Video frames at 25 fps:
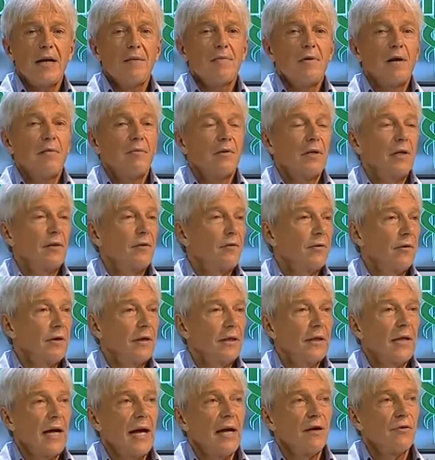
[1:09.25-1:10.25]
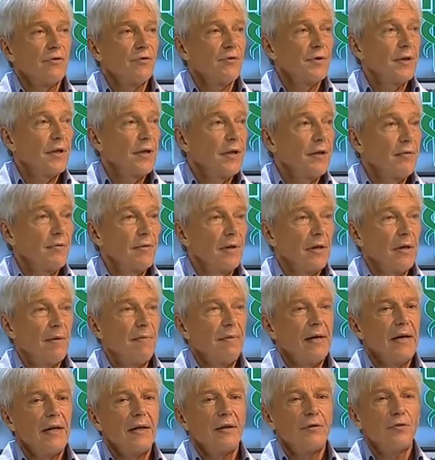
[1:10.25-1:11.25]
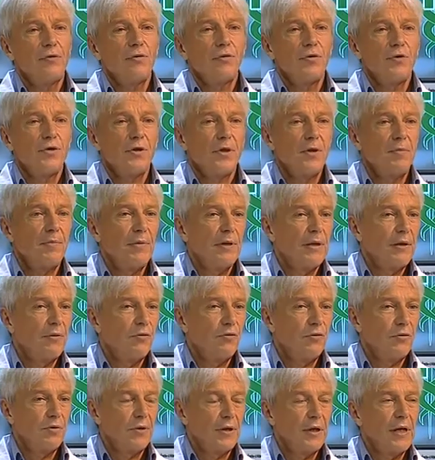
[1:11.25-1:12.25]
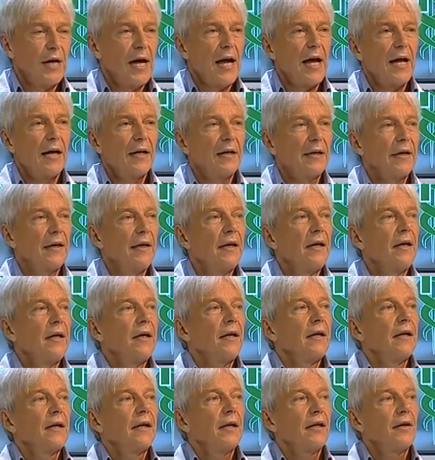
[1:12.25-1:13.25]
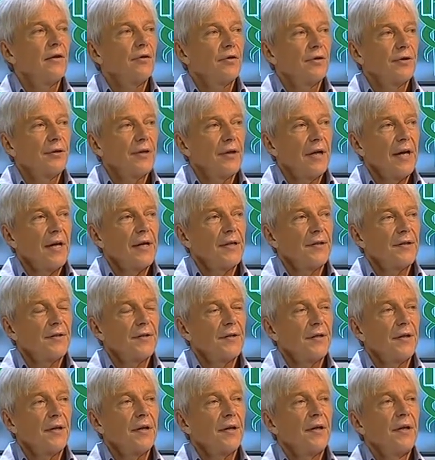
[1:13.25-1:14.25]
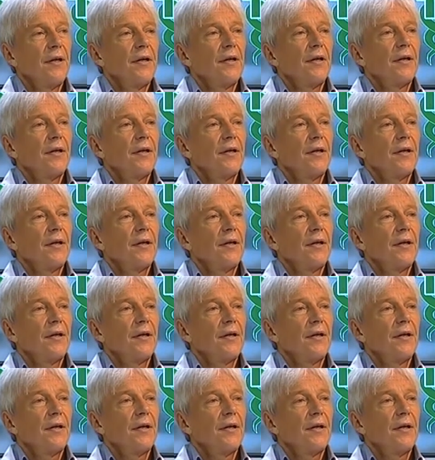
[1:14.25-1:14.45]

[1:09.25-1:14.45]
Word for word: abbiamo detto le cause, l'inquinamento, i cibi industriali, eh, lo stress,